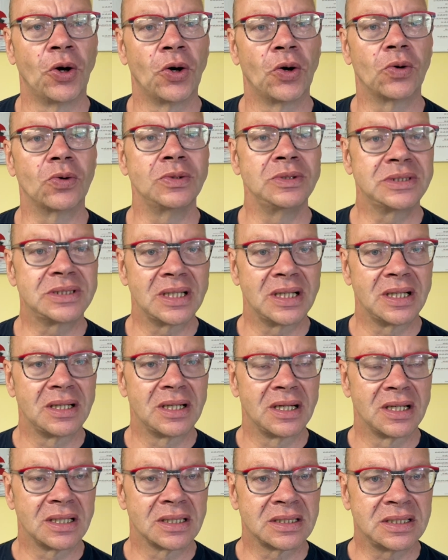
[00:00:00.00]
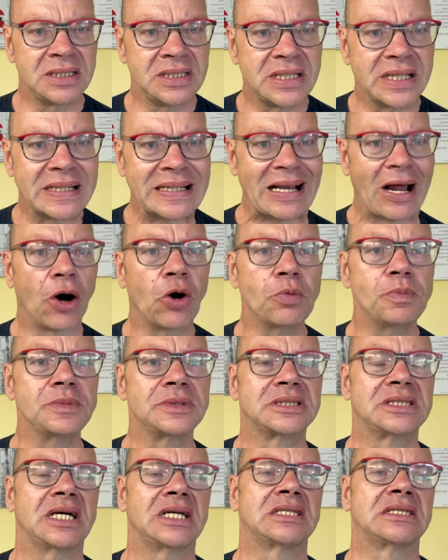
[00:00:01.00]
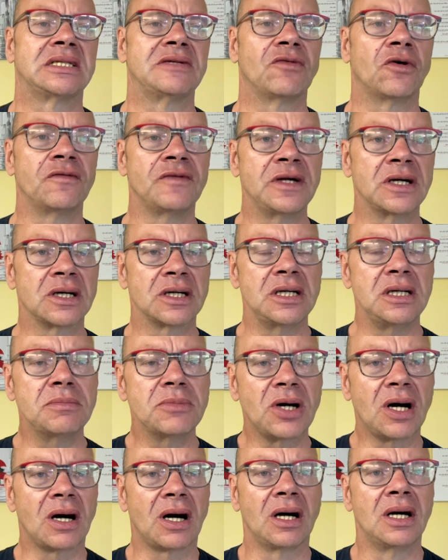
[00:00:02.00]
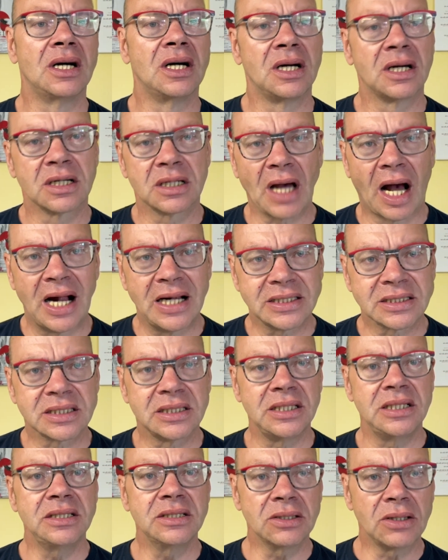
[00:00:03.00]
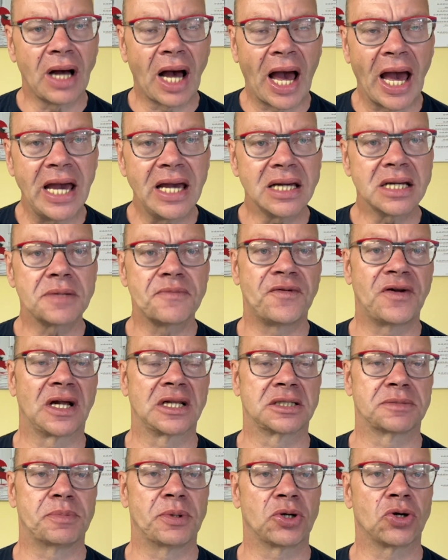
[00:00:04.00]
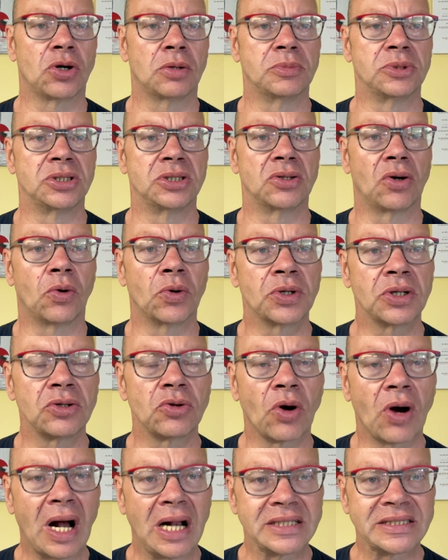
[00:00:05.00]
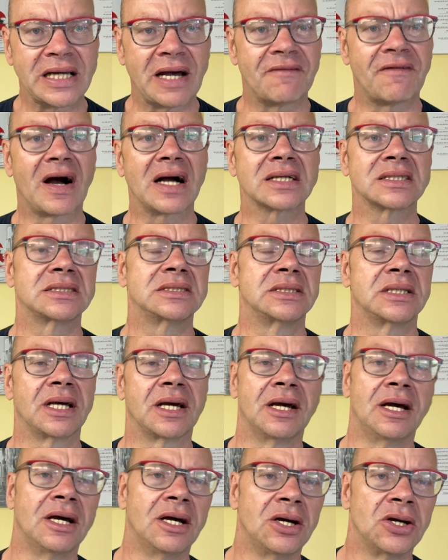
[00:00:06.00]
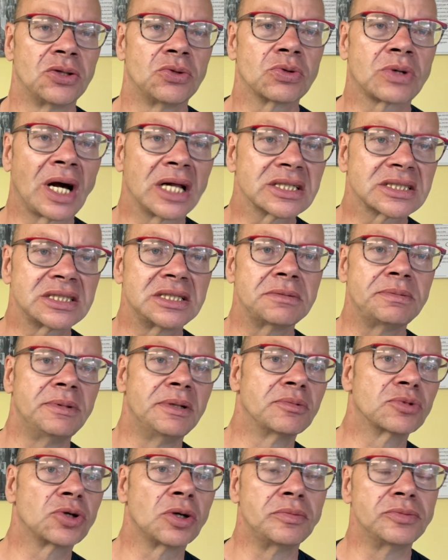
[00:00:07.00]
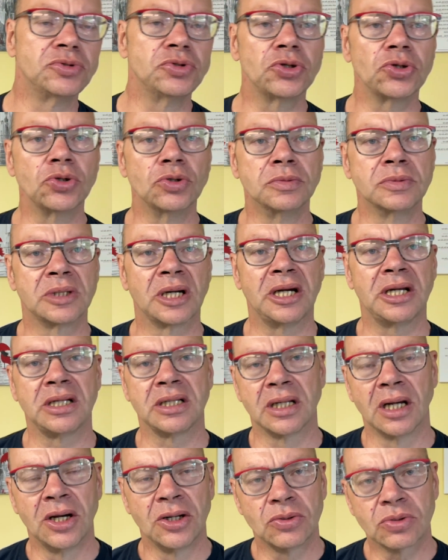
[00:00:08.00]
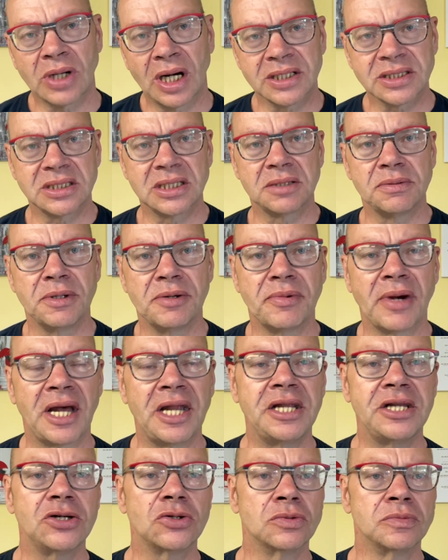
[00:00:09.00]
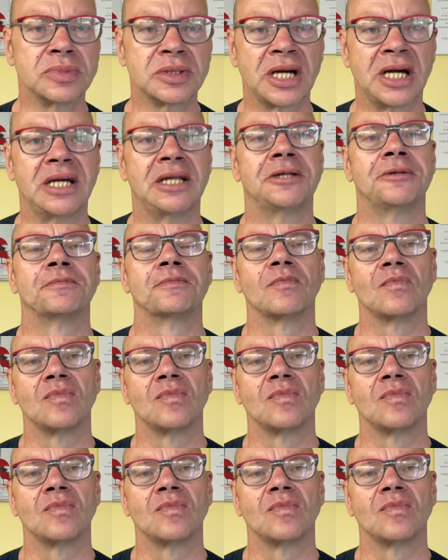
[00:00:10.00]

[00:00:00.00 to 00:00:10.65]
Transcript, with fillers: Und diese Glaubenssätze, wo wir immer als Kinder eingepflanzt bekommen oder noch als Erwachsene, du kannst nicht mit dem Computer umgehen, du kannst nicht mit dem Handy umgehen